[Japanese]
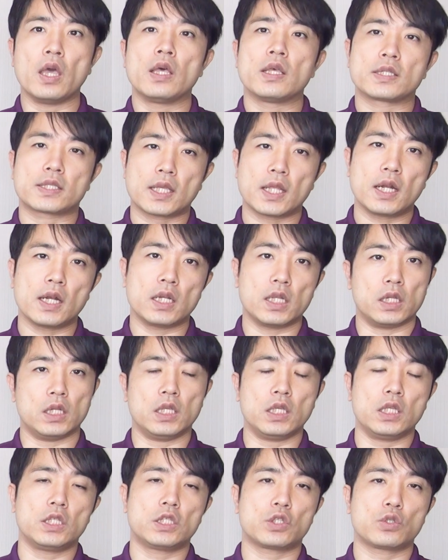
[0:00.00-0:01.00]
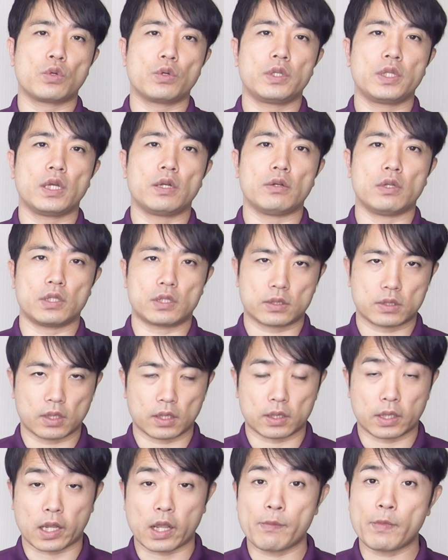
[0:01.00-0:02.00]
さらに認知症になるリスクが
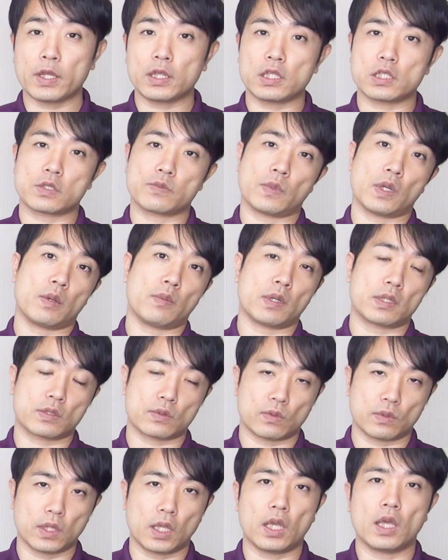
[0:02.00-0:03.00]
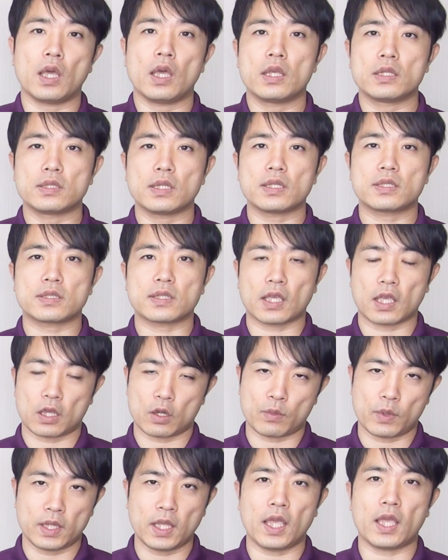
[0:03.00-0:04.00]
高まってしまいますので、ぜひ最
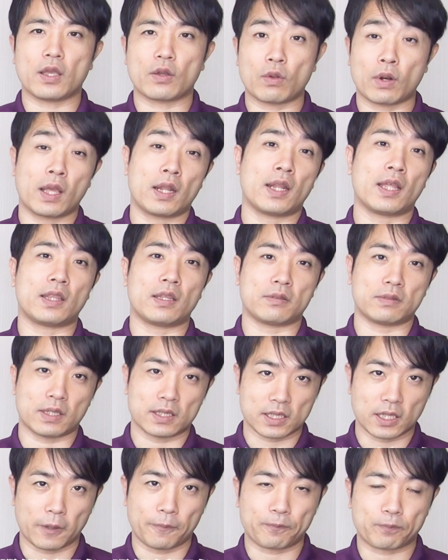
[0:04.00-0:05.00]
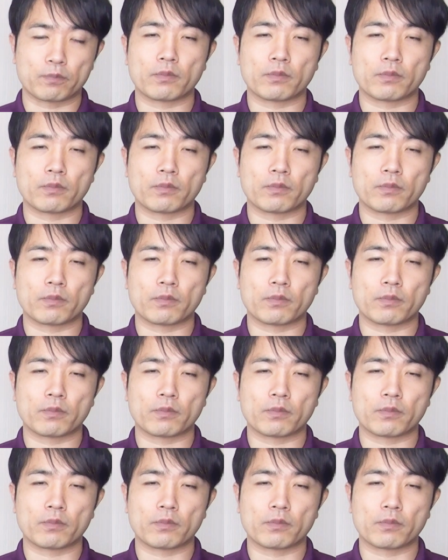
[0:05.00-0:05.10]
後までご覧になってください。